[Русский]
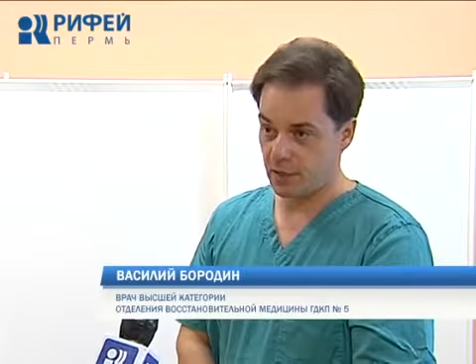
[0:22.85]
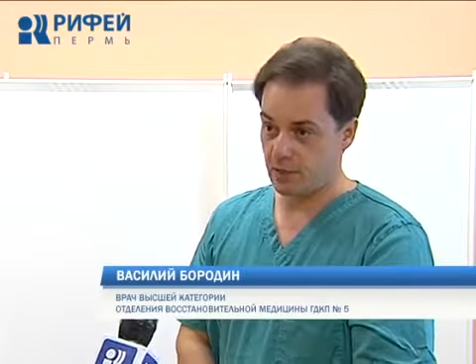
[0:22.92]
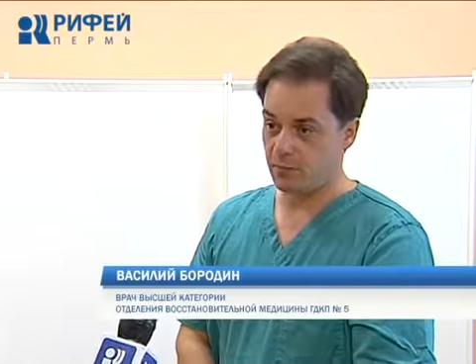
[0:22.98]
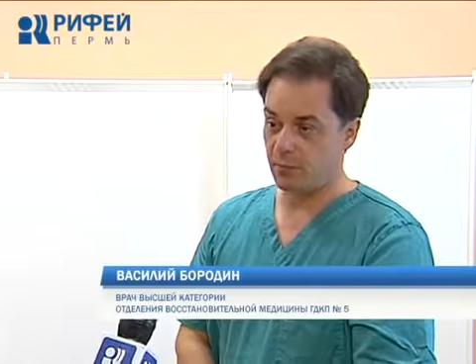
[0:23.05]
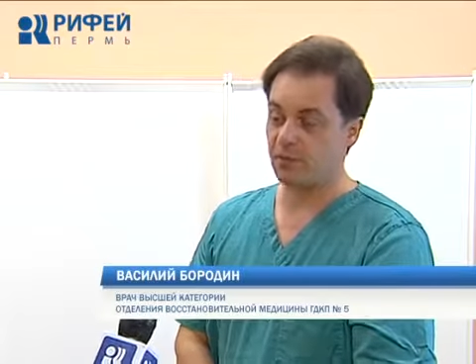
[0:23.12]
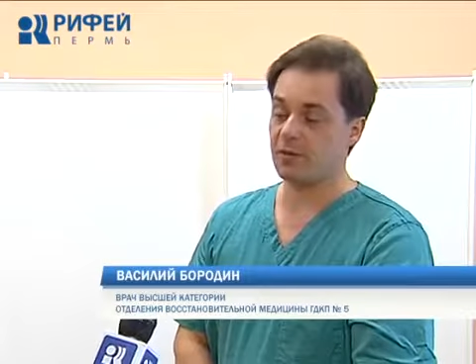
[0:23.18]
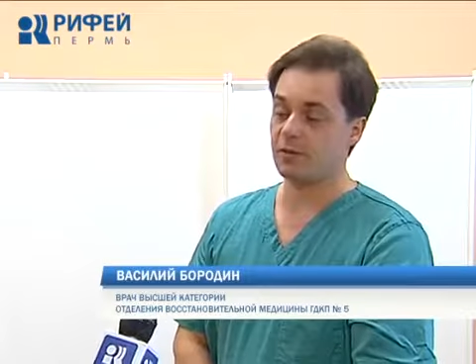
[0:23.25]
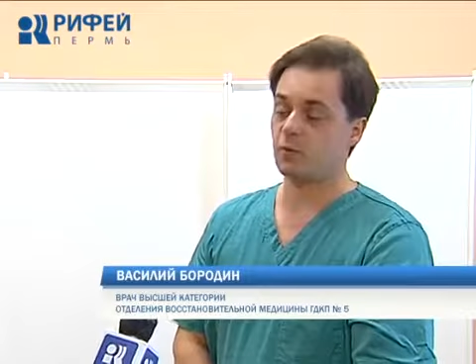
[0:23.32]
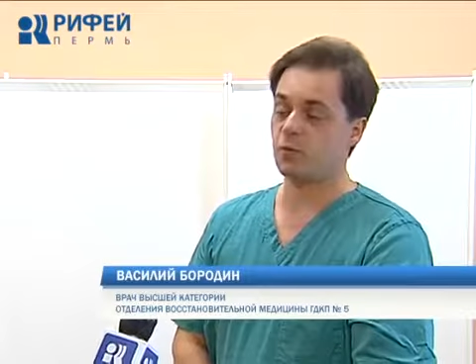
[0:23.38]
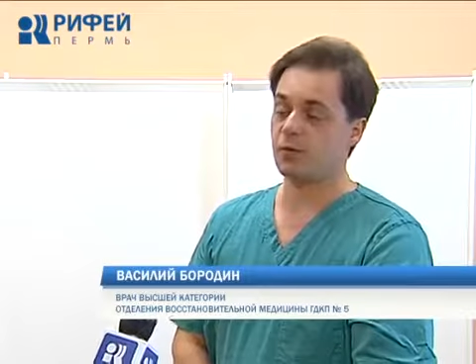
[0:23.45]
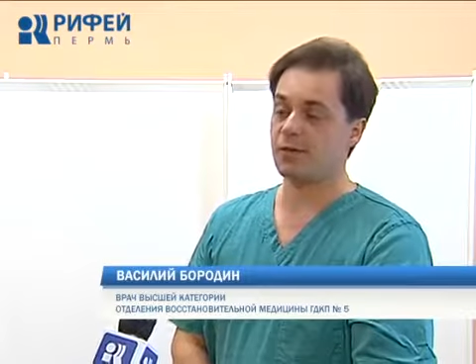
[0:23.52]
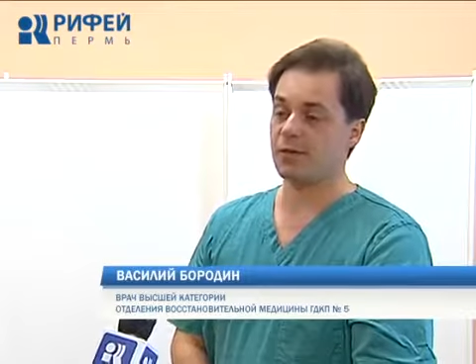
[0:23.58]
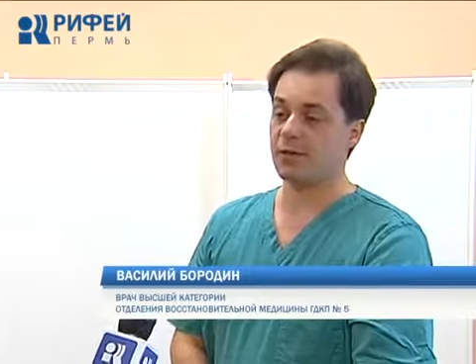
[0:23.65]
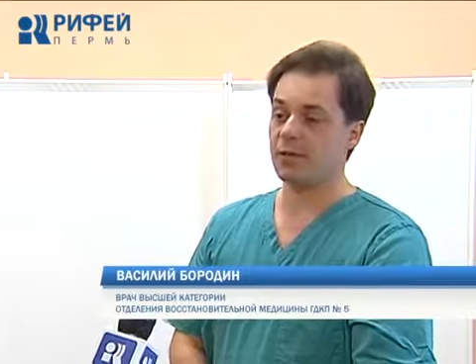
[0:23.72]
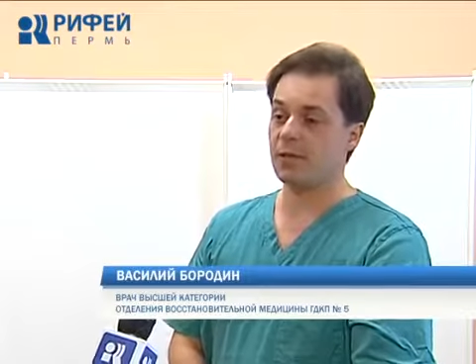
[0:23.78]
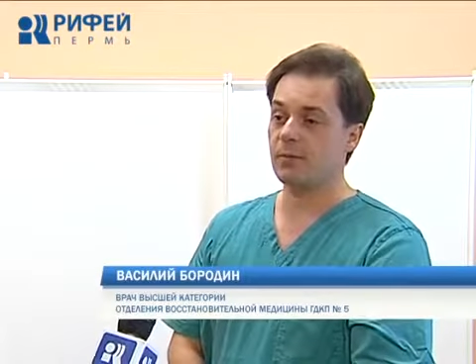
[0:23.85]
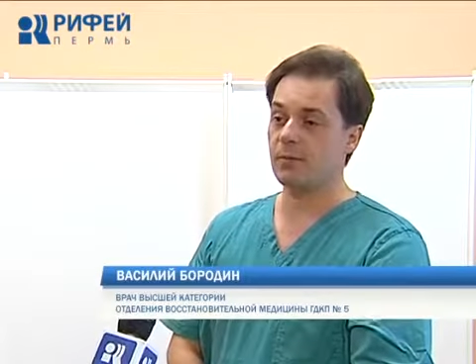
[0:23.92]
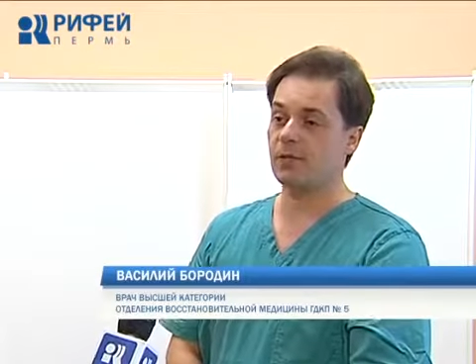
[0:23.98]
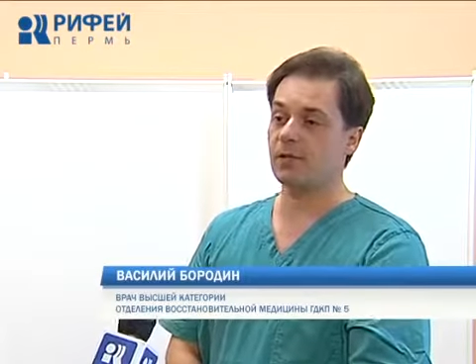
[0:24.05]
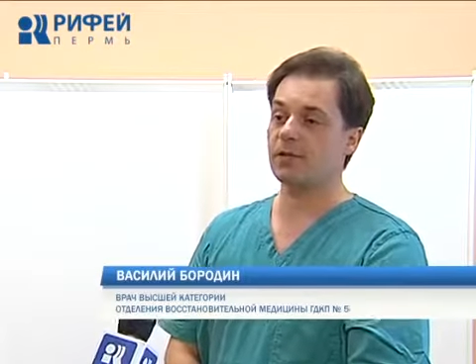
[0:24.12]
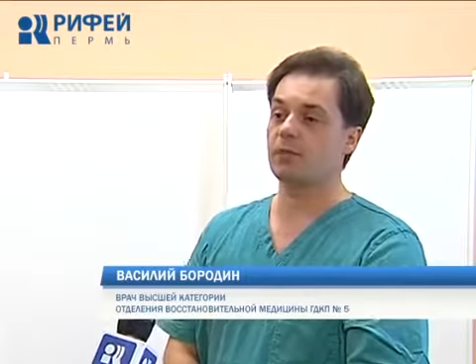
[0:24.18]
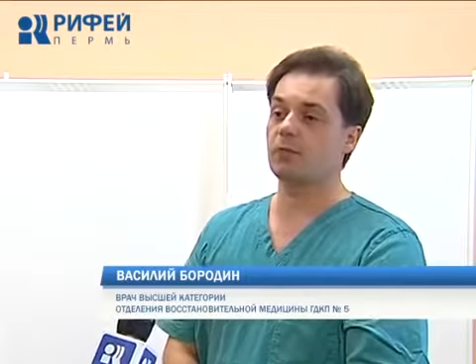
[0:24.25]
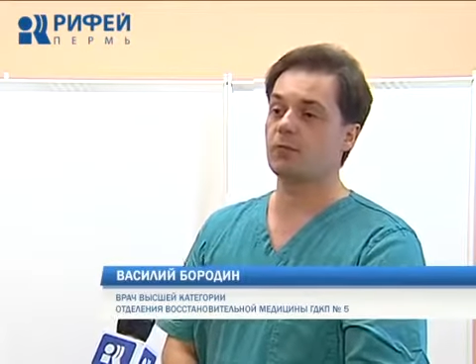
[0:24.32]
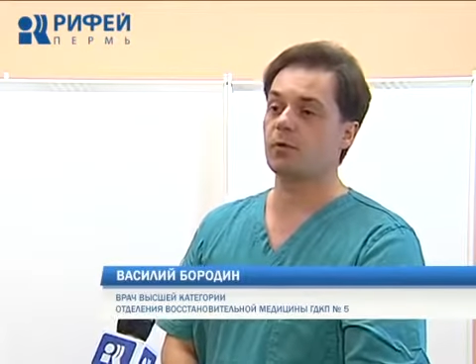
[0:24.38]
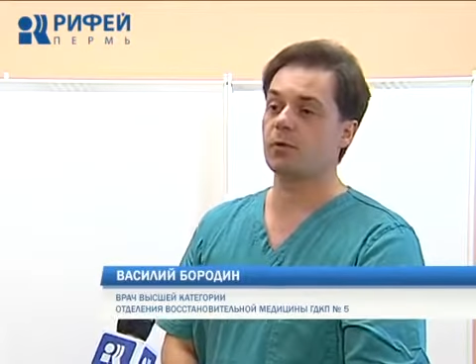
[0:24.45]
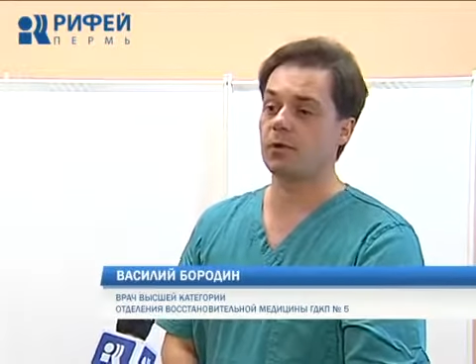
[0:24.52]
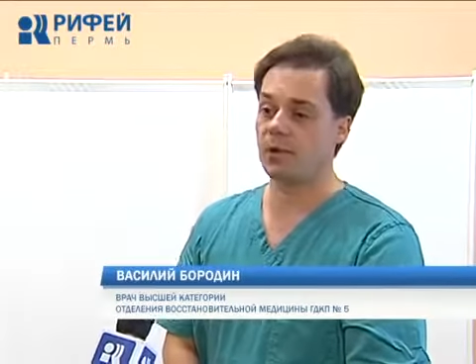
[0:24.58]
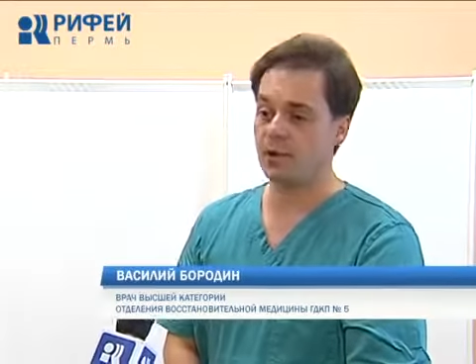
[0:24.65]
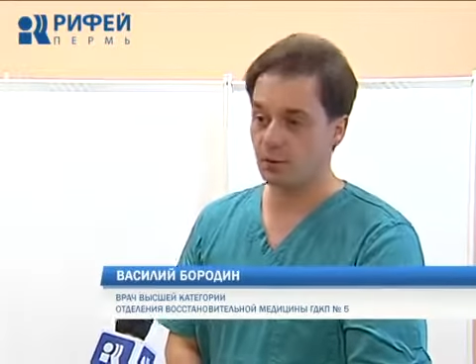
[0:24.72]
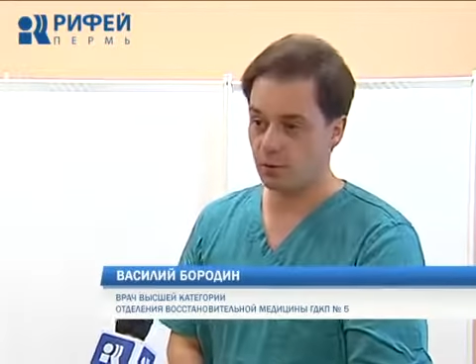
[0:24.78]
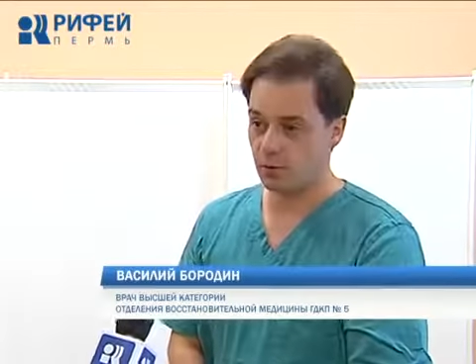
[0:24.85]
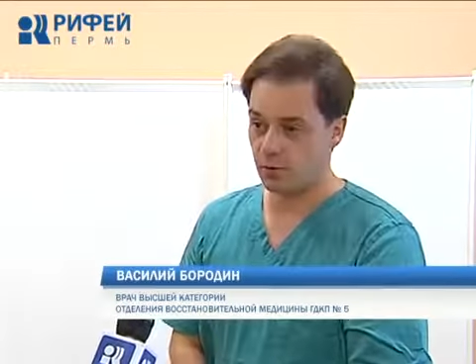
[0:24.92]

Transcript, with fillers: По возможности снимите с него одежду,